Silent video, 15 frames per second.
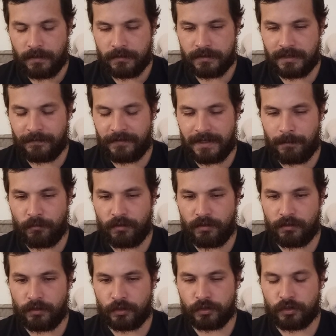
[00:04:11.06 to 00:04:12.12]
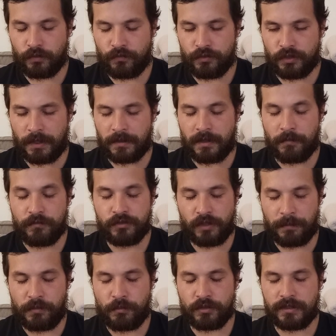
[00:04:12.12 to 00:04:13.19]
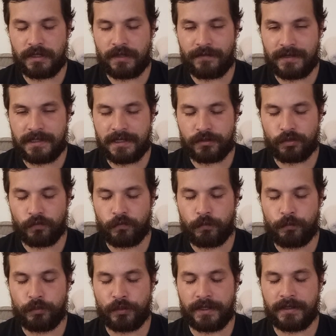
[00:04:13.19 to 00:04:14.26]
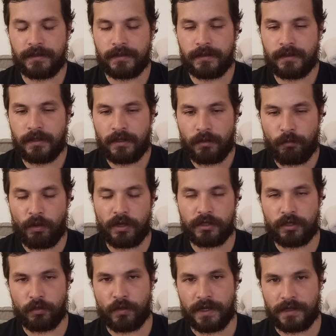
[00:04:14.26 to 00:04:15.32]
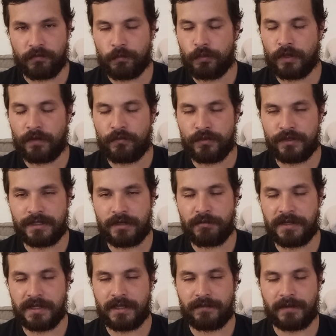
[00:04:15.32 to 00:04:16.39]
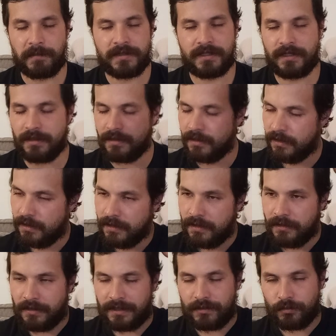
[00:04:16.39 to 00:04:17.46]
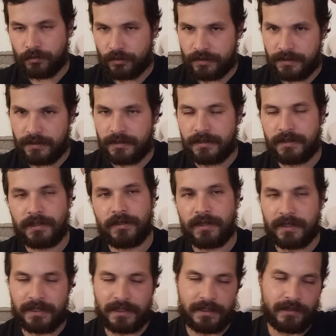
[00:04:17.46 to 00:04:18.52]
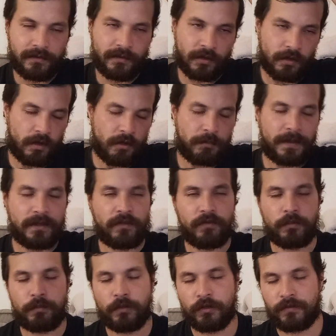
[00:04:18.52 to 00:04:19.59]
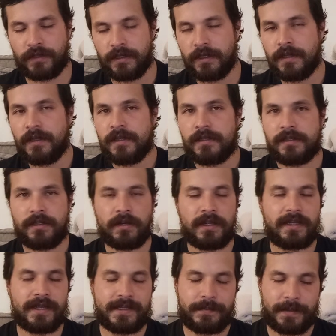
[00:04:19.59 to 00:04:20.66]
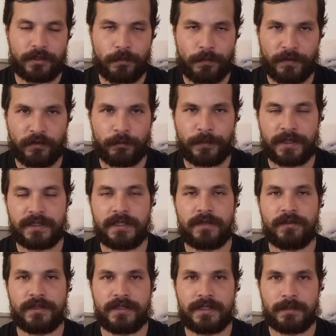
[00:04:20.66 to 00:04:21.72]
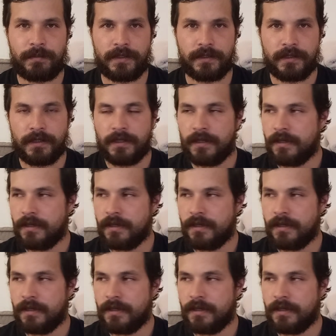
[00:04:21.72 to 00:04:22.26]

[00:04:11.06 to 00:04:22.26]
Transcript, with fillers: finalement, lorsque vous aurez, comme vous aurez plus besoin de cette validation, vous pourrez walk away, vous pourrez vous éloigner des femmes si il y en a qui sont toxiques, s'il y en a qui ne rentrent pas dans votre plan de vie, s'il y en a qui ne respectent pas votre pratique, votre discipline,